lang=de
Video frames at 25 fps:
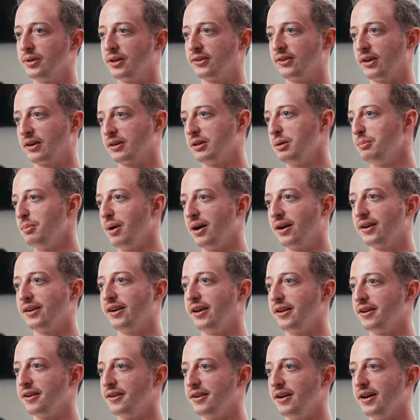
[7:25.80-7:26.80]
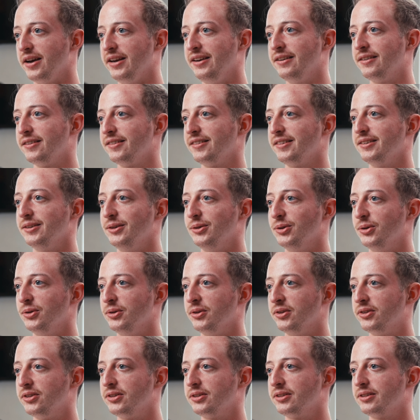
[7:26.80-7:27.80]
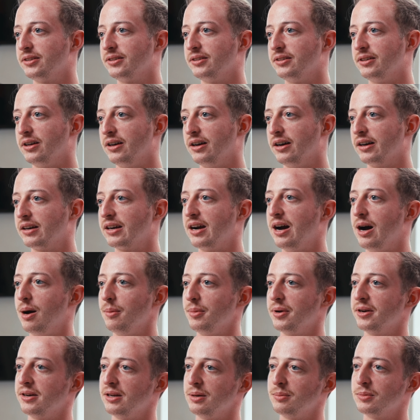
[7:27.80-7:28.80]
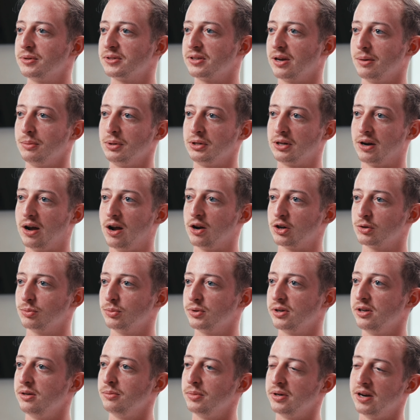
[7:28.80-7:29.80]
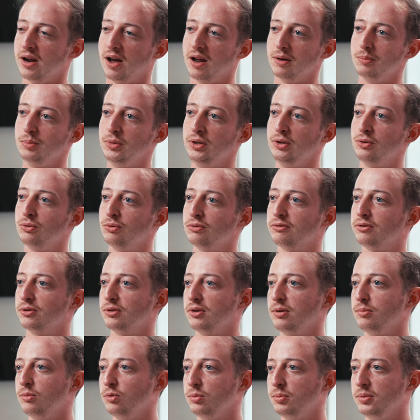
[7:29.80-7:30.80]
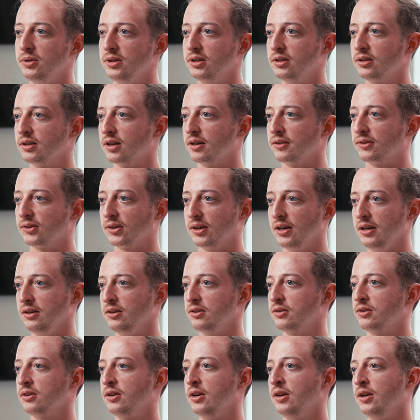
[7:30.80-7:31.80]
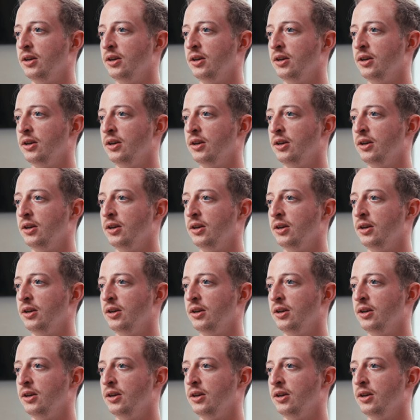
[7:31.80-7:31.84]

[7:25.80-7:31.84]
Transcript: Da sagt die Bank leider nein. Und da kam dann eben das Arbitrage-Modell mit der Anmietung von Immobilien ganz recht.